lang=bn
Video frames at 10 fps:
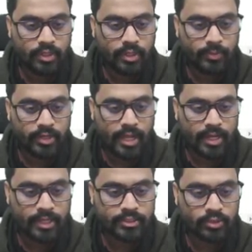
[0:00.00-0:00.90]
এরপরে
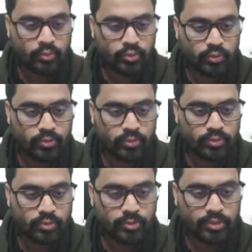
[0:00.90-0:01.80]
ঢাকা আছে দুটো
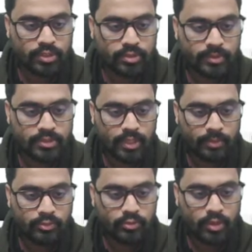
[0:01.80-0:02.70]
দুটোর মধ্যে দেখতে পাচ্ছি
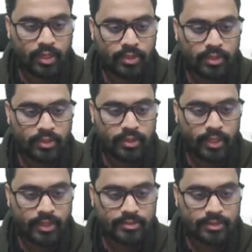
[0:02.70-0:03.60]
আবদুল্লা
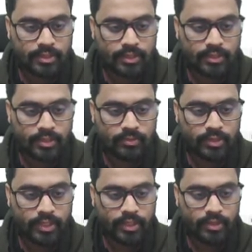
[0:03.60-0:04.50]
এ আছে এখানে তাহলে
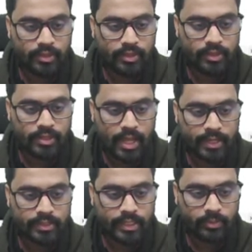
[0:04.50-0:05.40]
এ এটা
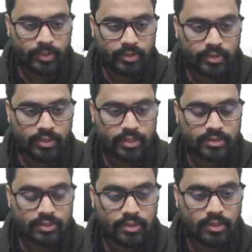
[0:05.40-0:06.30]
আগে দেখাবে ঠিক
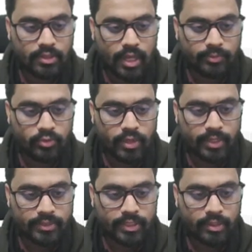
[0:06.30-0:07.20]
আছে
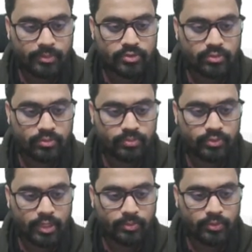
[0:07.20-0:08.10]
আবদুল্লাহকে দেখাবে সো
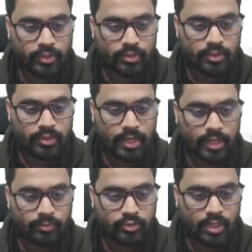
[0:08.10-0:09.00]
তারপরে এই
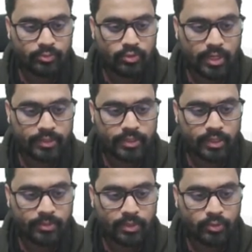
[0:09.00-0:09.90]
ঢাকার মধ্যে আবদুল্লাহকে
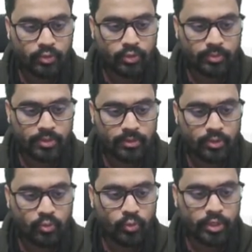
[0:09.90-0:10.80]
দেখাবে তারপরে রহিম তাহলে
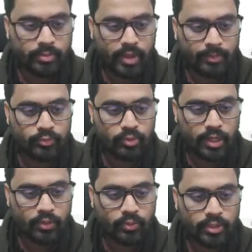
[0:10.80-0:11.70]
করিম
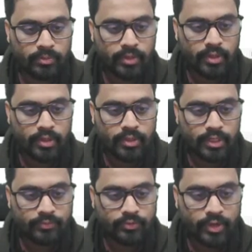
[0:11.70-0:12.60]
আবদুল্লাহ রহিম
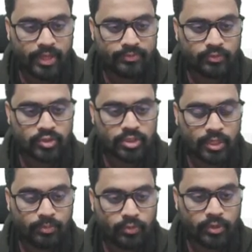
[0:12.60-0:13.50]
তারপরে এফ হচ্ছে
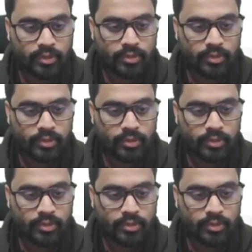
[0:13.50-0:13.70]
তারপরে